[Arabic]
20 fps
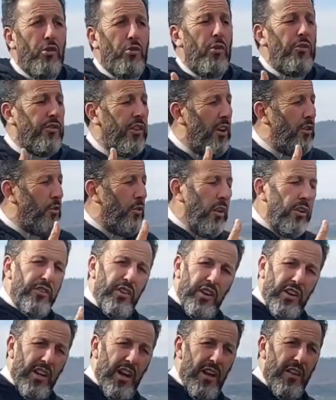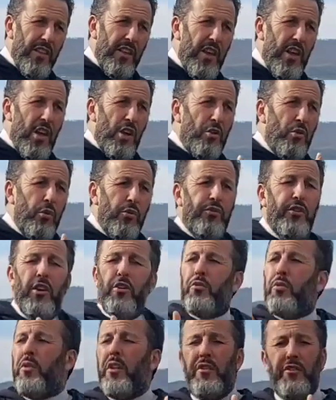اشو تراجعوا تركعض شو
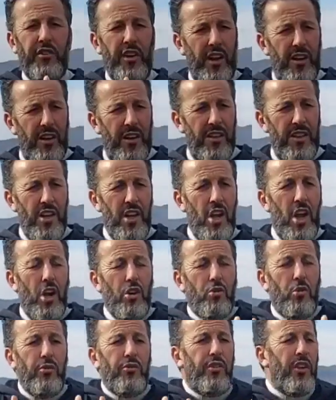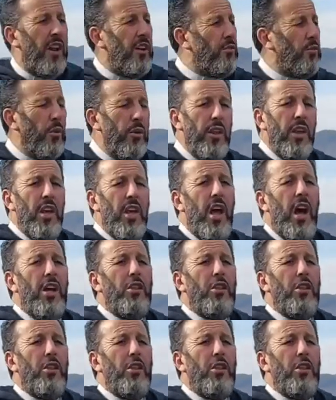تراجعوا تزلط اشو تراجعوا